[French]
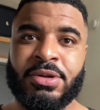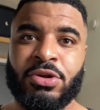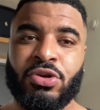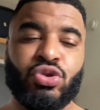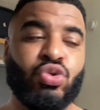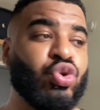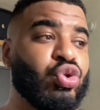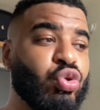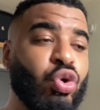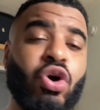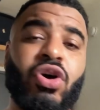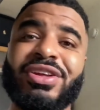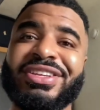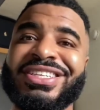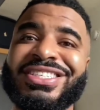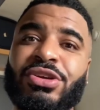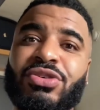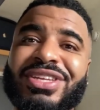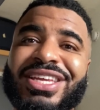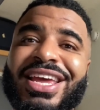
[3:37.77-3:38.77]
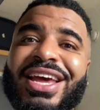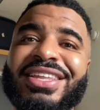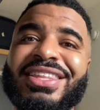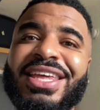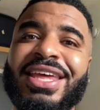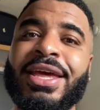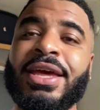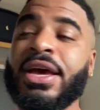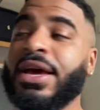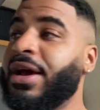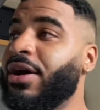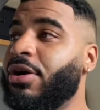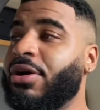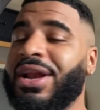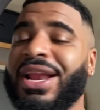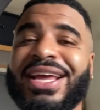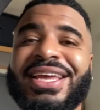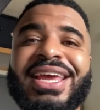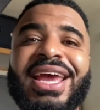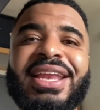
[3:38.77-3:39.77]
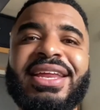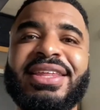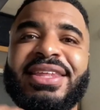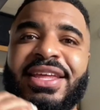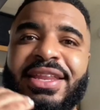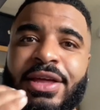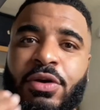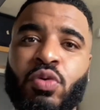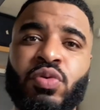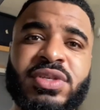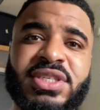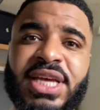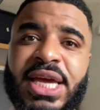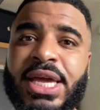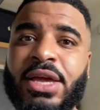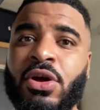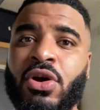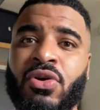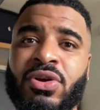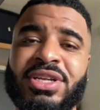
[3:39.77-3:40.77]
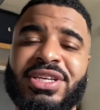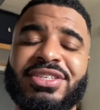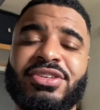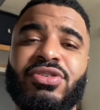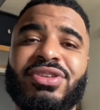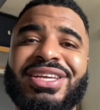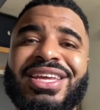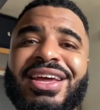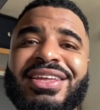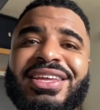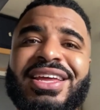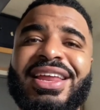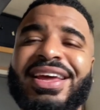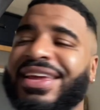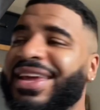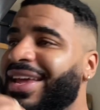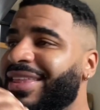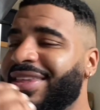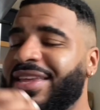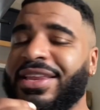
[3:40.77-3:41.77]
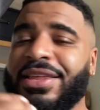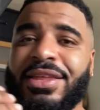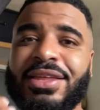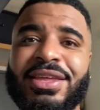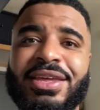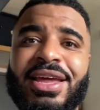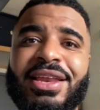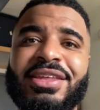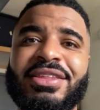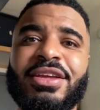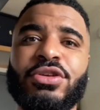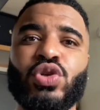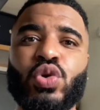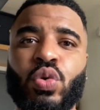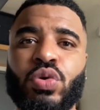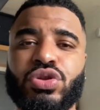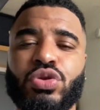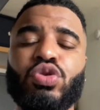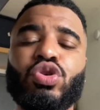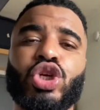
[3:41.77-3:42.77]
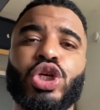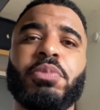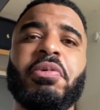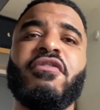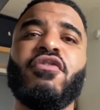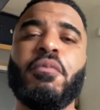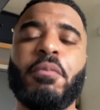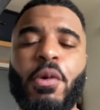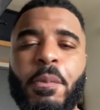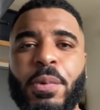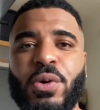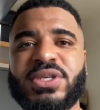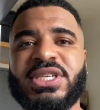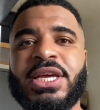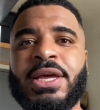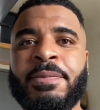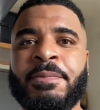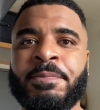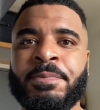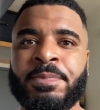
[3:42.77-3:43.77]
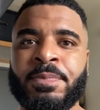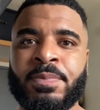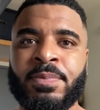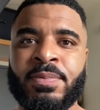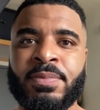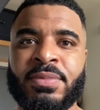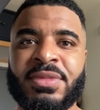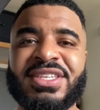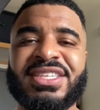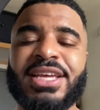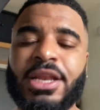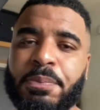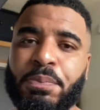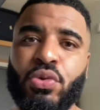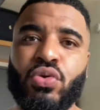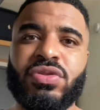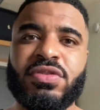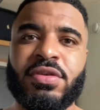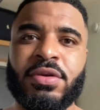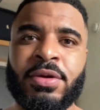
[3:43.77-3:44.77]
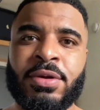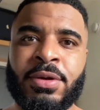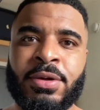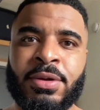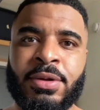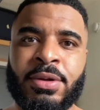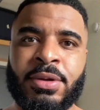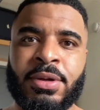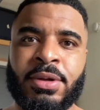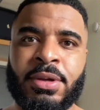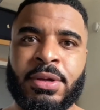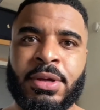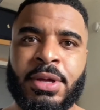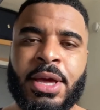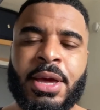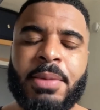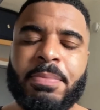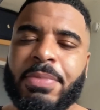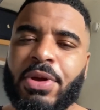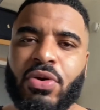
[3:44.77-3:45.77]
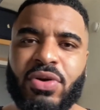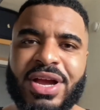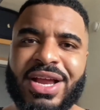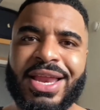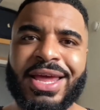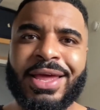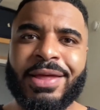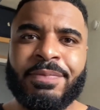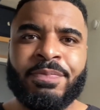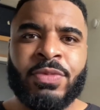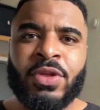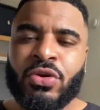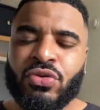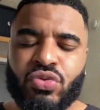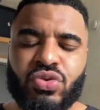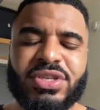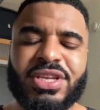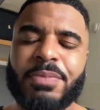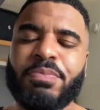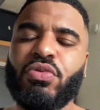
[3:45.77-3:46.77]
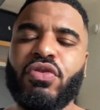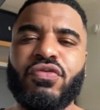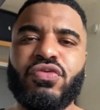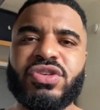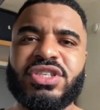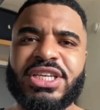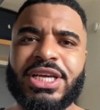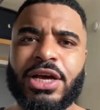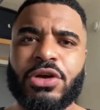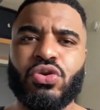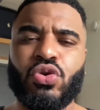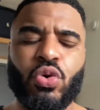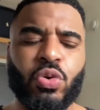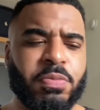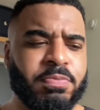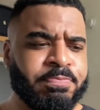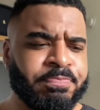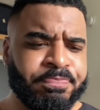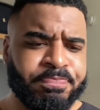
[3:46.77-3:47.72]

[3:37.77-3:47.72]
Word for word: Toujours en essayant de garder euh, la qualité des conseils, en essayant de garder la qualité du contenu que je peux vous proposer. C'est le but. Mais en clair, tout ça pour vous dire que